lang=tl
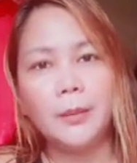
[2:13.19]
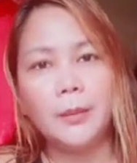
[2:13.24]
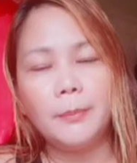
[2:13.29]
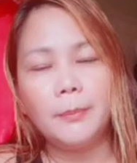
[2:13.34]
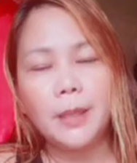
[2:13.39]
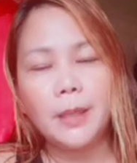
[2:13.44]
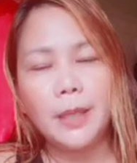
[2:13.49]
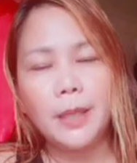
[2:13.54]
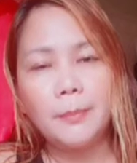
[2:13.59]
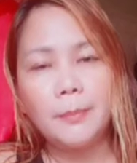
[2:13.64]

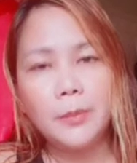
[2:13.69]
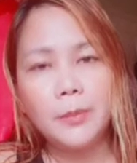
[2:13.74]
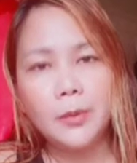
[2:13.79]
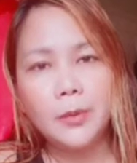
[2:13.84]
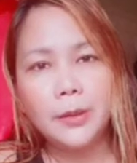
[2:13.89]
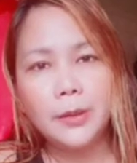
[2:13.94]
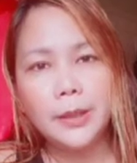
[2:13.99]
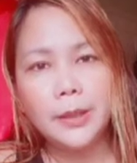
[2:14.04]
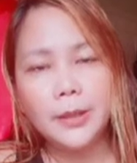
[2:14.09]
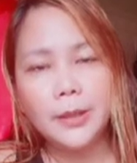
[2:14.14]

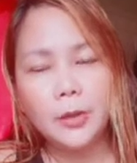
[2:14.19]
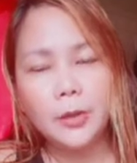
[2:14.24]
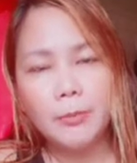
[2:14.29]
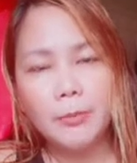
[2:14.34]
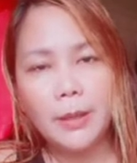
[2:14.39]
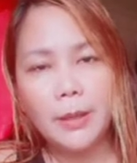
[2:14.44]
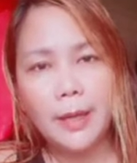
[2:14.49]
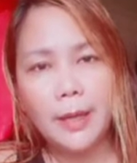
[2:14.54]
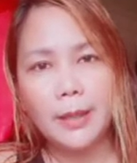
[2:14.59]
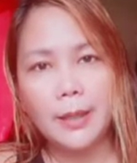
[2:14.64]
Mag-upload kayo
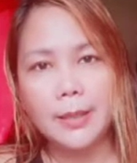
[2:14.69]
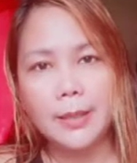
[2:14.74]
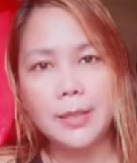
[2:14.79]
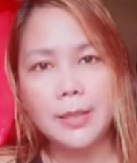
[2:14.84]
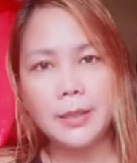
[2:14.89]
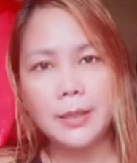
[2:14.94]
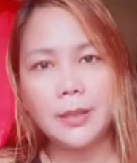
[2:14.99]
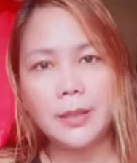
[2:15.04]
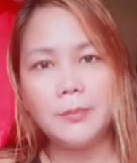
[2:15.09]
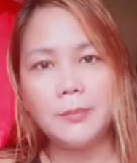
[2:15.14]
ba? Kasi
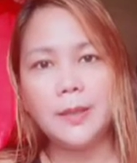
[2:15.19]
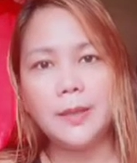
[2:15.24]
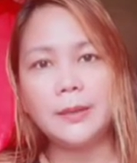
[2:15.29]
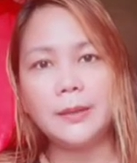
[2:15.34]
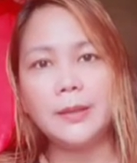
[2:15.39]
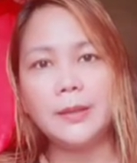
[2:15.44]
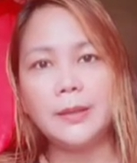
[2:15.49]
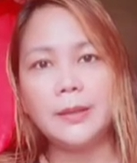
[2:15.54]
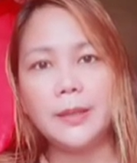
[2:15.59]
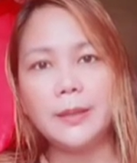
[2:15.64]
hindi man
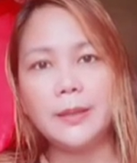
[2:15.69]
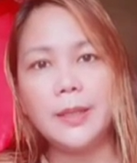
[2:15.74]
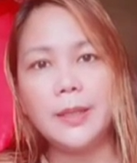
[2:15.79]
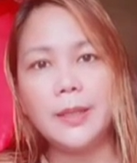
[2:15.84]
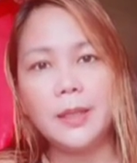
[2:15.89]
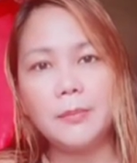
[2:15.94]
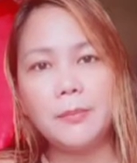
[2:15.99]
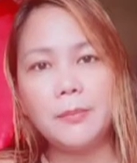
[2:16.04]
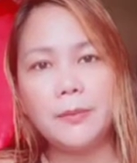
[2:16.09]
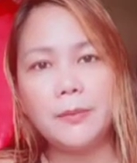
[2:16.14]
nagtitrending
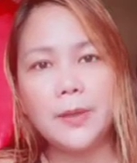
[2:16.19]
ang mga